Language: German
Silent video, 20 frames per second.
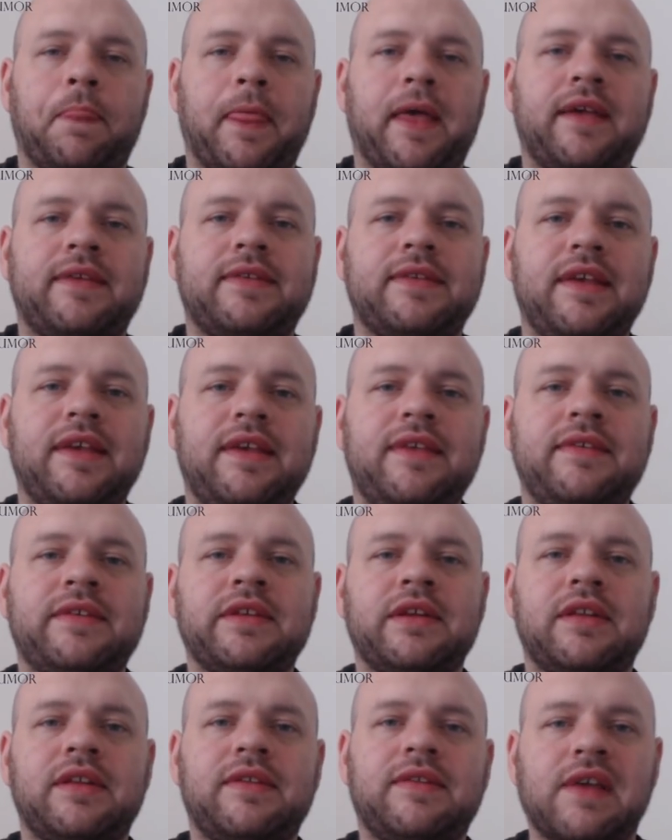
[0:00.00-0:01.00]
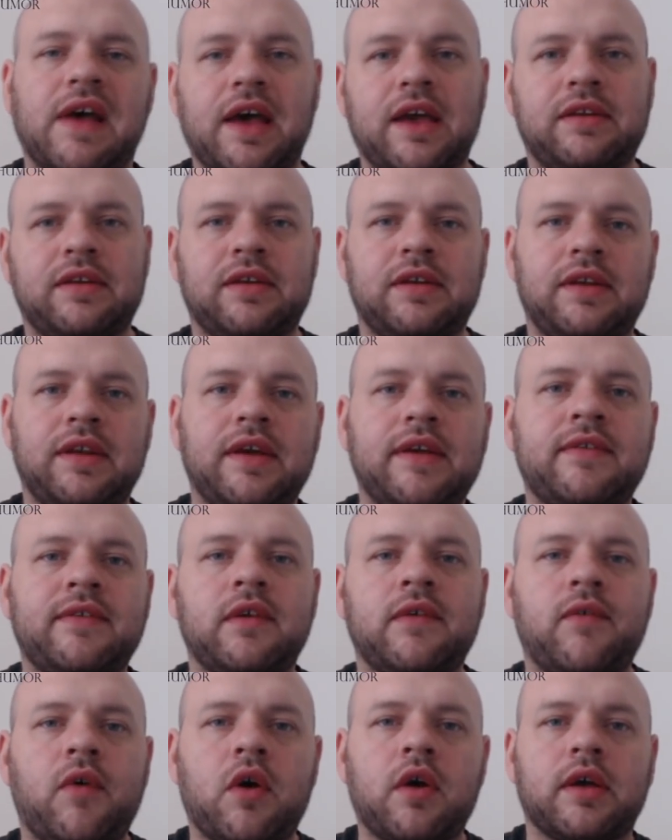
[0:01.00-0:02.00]
Es ist Zeit,
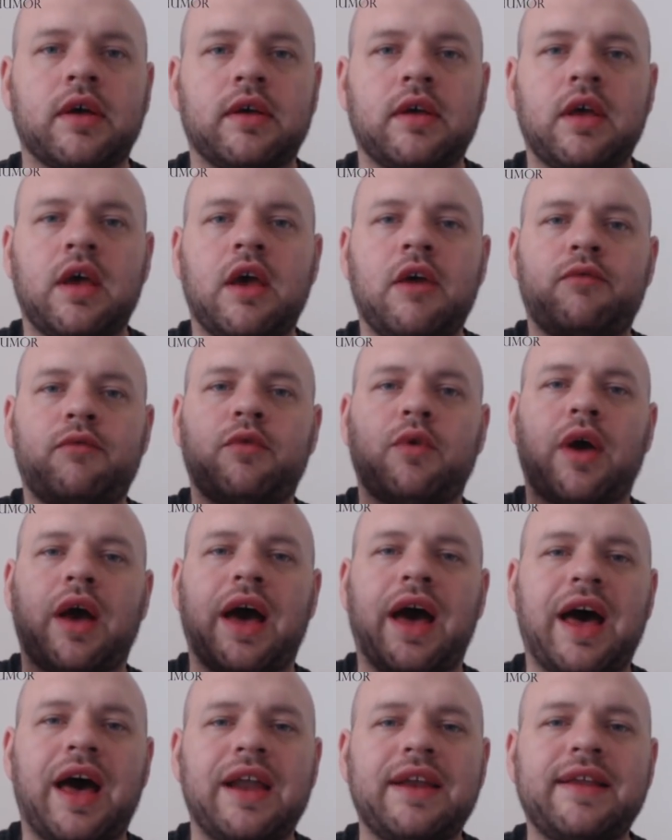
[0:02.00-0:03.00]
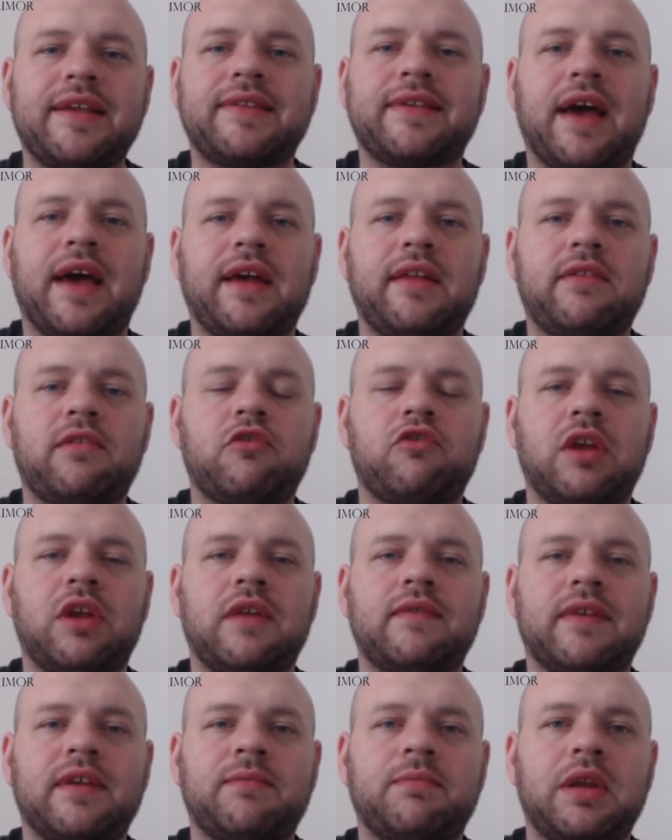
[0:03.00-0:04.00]
nächste Woche für alles
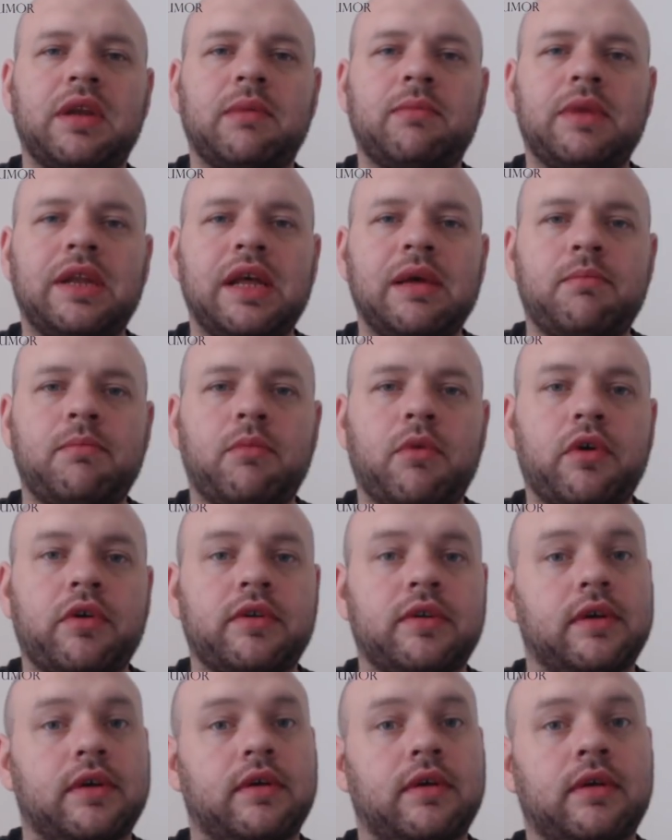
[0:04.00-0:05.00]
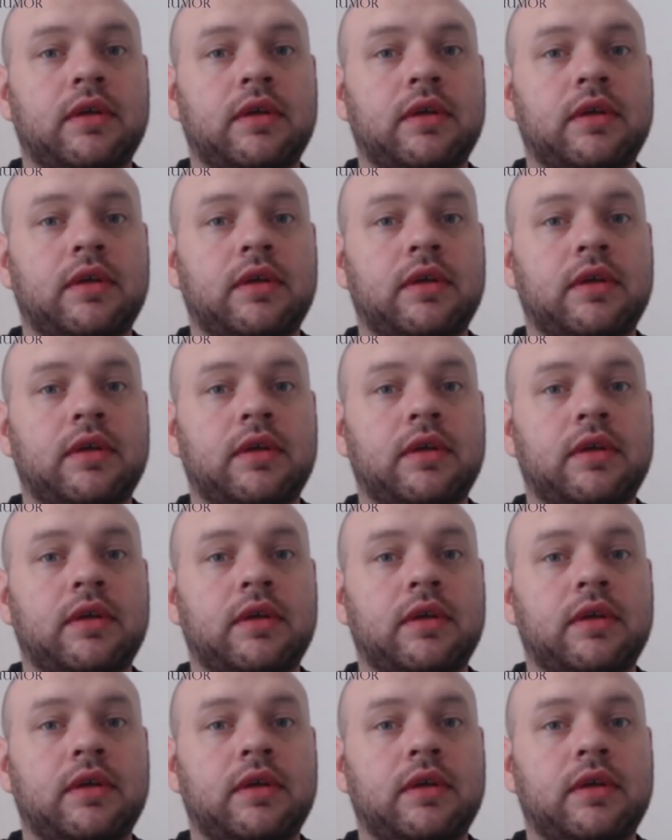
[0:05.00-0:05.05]
einzustehen, was man im Leben möchte.